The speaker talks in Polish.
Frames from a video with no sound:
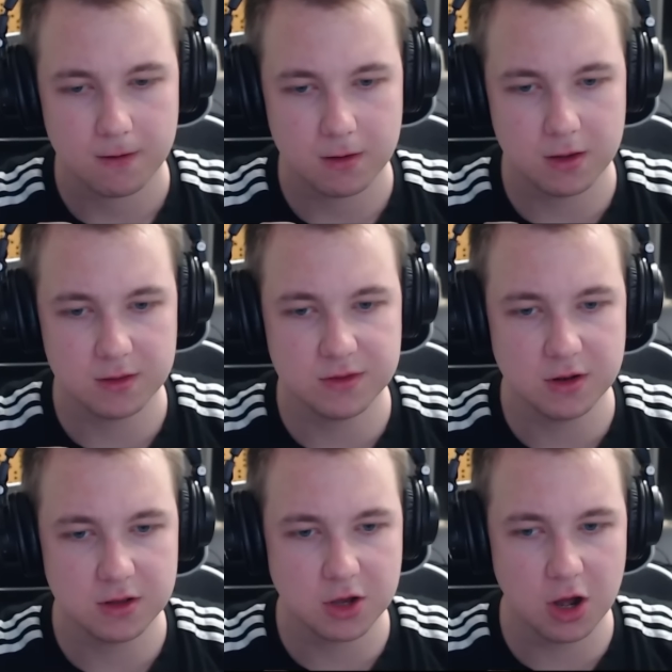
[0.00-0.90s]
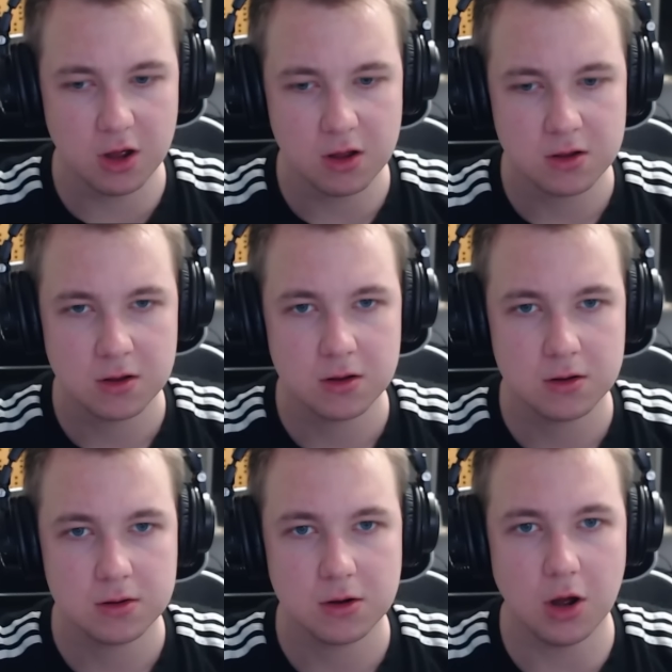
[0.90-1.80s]
yy, Tylko
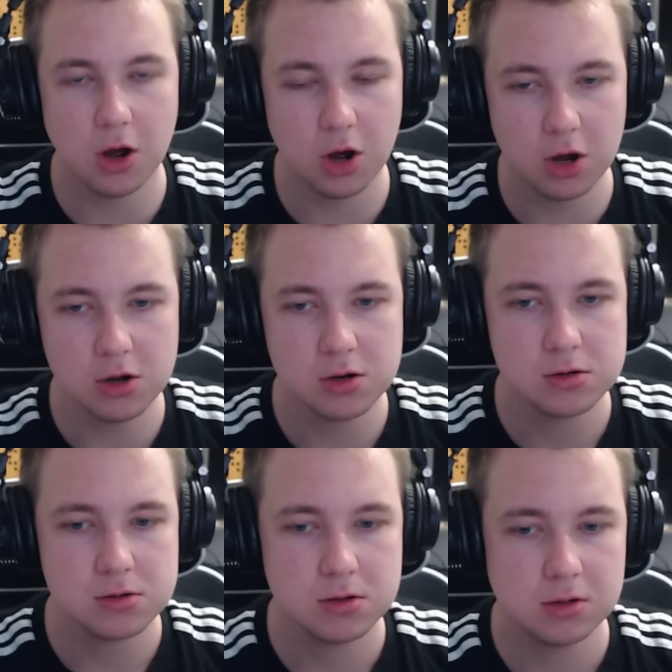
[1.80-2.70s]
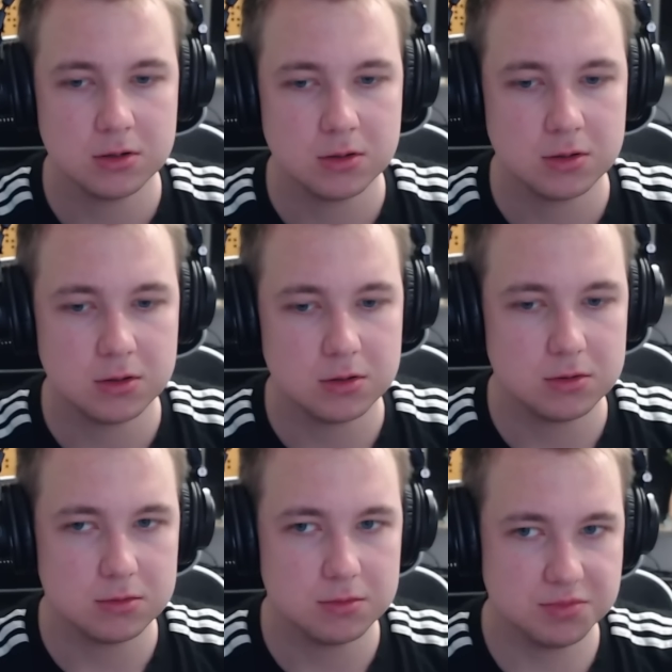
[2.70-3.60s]
o
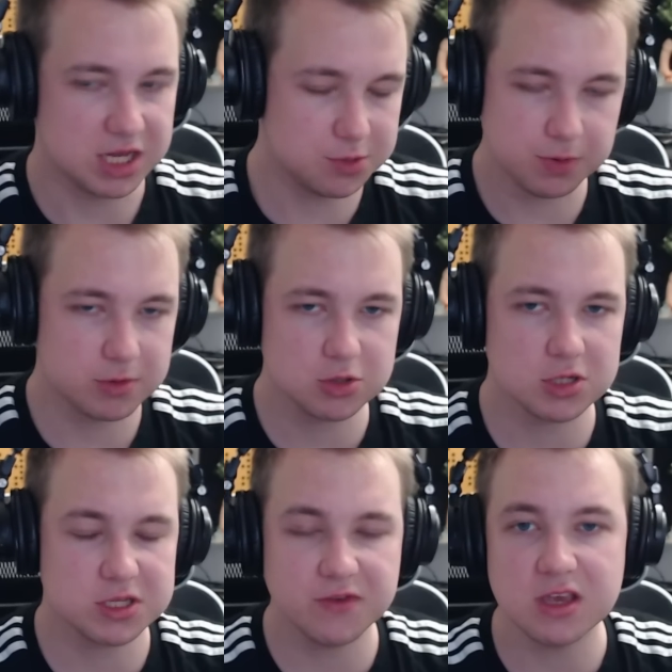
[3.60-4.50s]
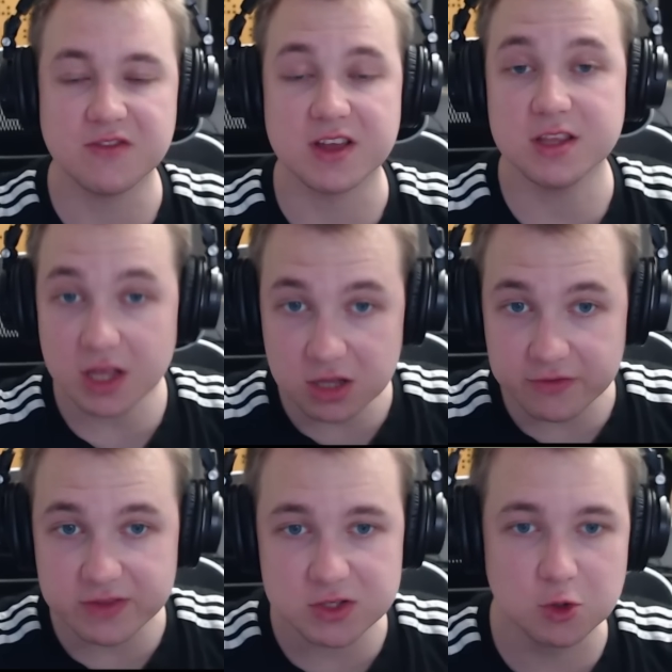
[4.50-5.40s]
jakiś po prostu losowy event i
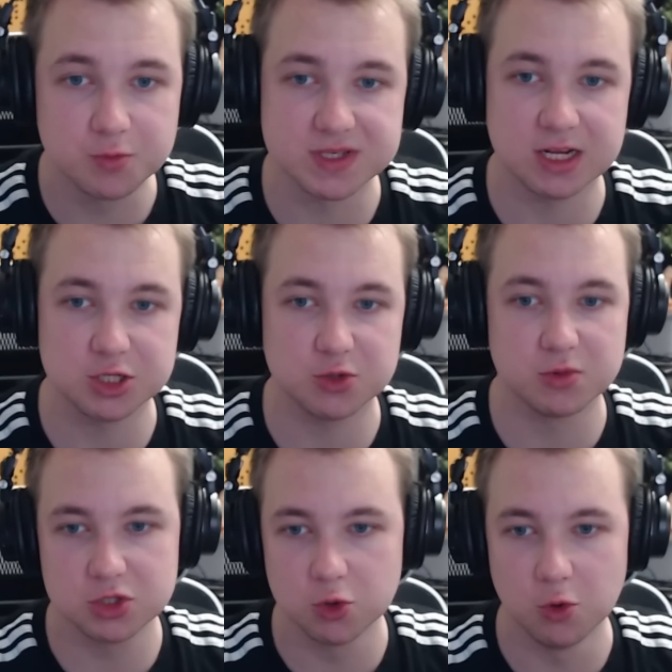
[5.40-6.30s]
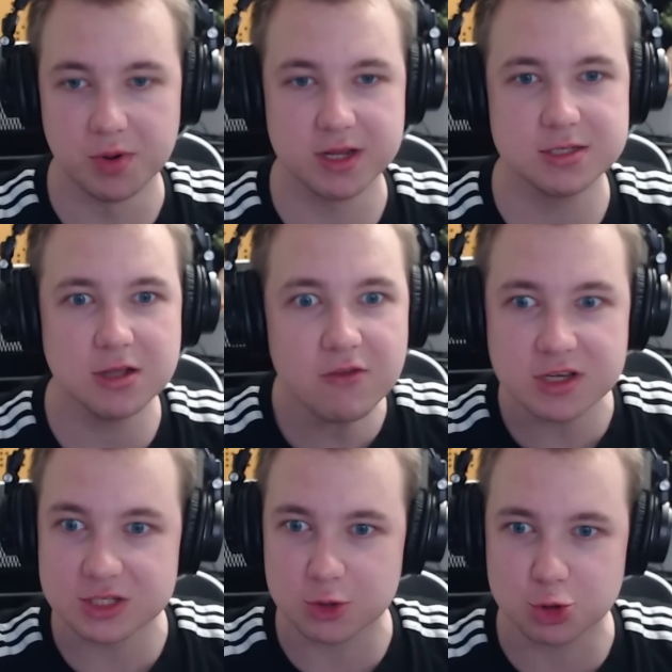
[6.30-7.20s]
dodatkowo dwie zupy znaleźliśmy, super I znowu
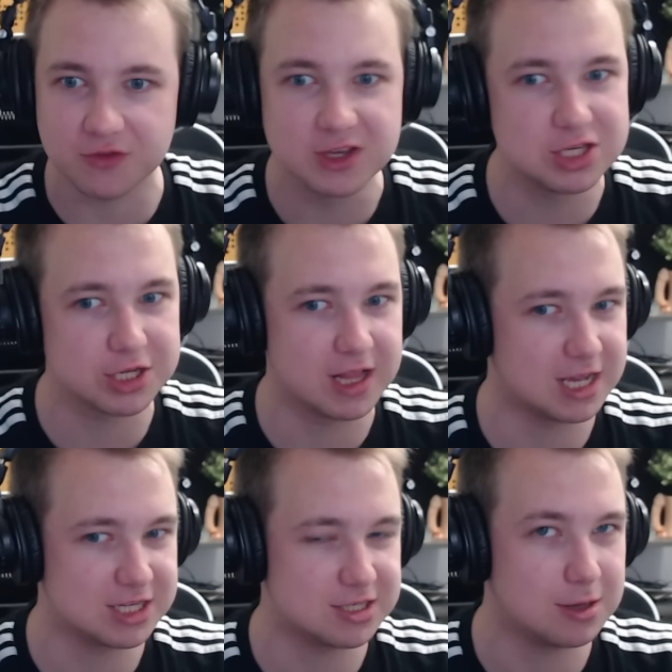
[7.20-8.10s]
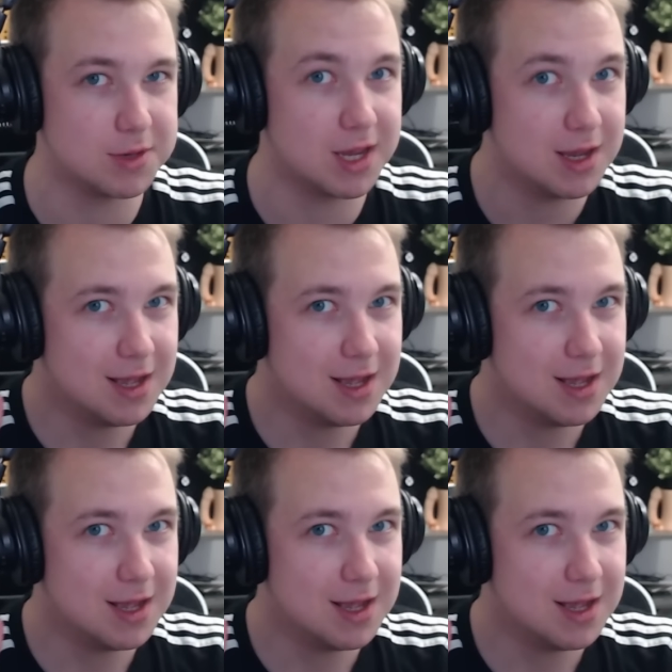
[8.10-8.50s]
jest to 9.11, to mnie,